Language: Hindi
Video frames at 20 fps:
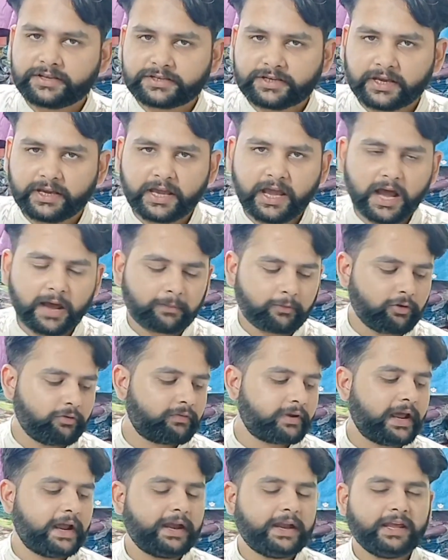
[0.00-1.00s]
वेस्ट किए आपको
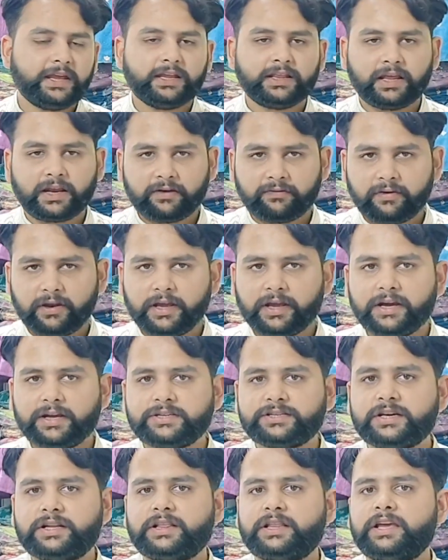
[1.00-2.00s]
वैरायटी की तरफ
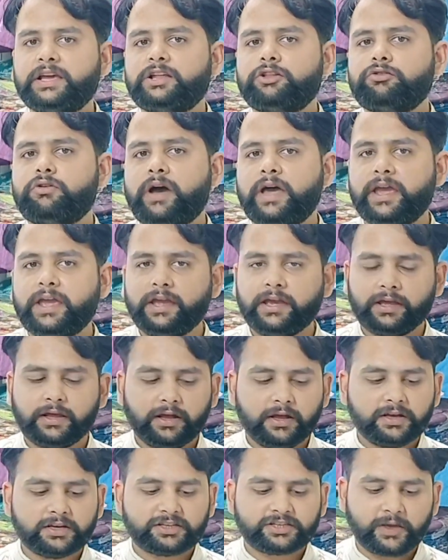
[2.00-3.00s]
लेकर चलते हैं तो
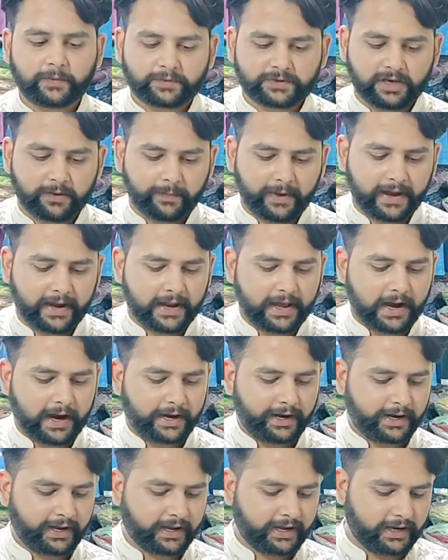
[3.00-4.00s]
आए सबसे पहले
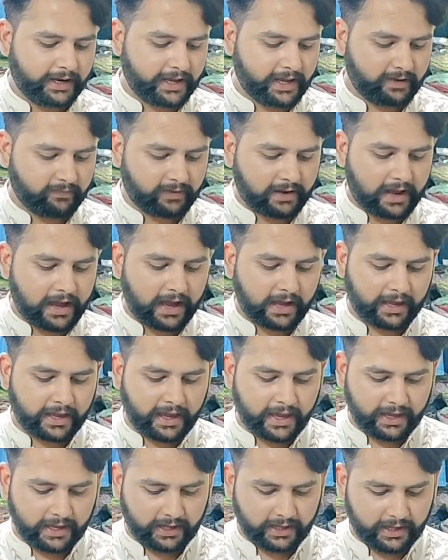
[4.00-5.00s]
आर्टिकल ये वाला आ
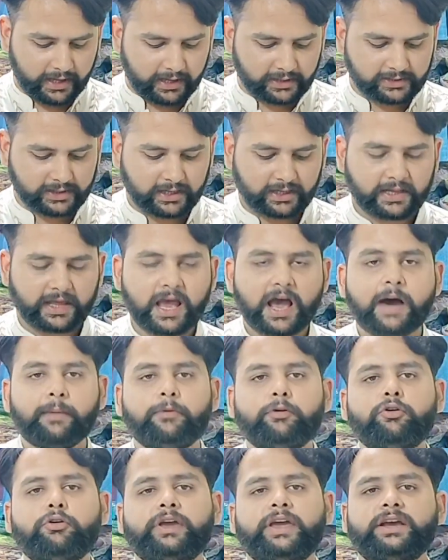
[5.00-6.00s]
गया ये देख सकते हैं
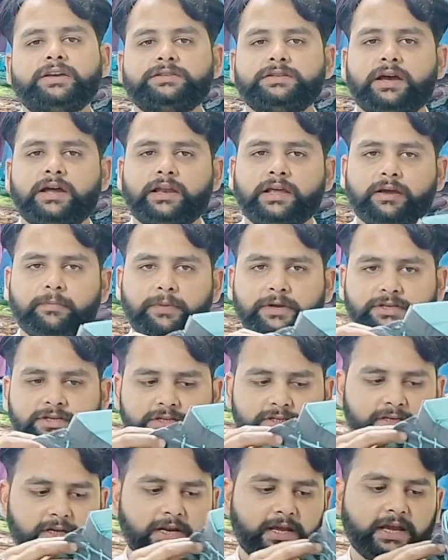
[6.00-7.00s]
आप लोग एक साल के
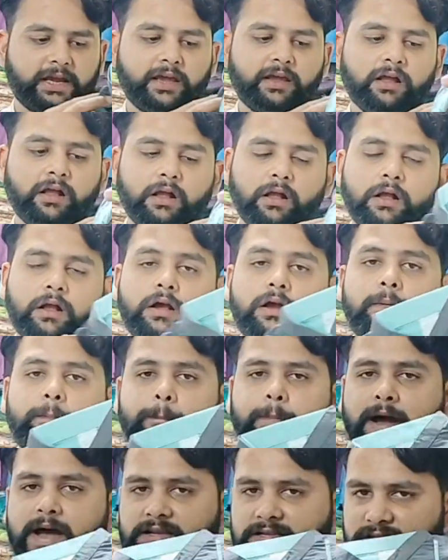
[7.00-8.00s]
बच्चे से लेके
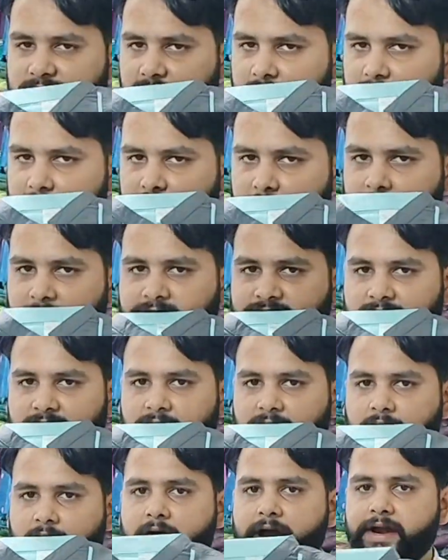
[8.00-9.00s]
पाँच साल के बच्चे
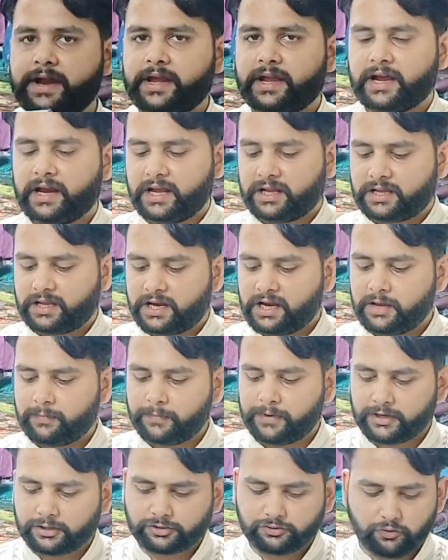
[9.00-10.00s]
तक आर्टिकल है थ्री
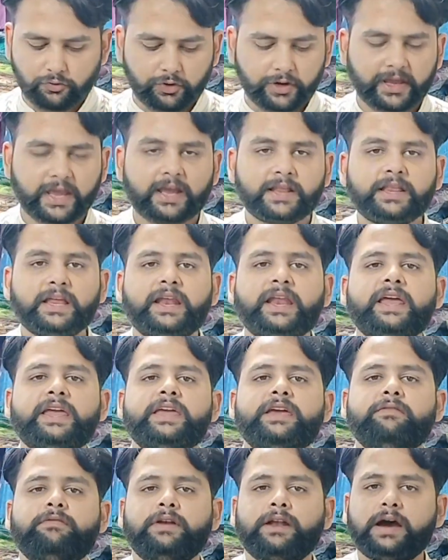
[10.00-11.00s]
पी सूट के अंदर है
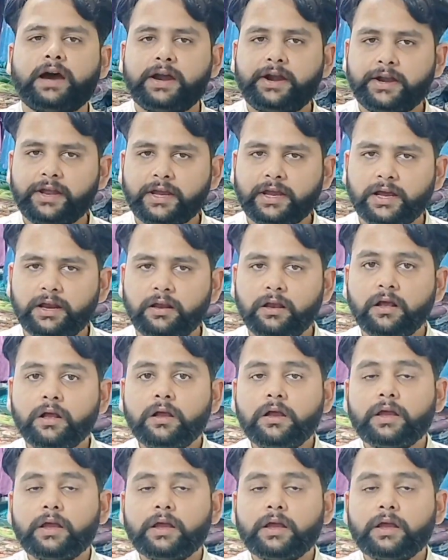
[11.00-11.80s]
ये वाला आर्टिकल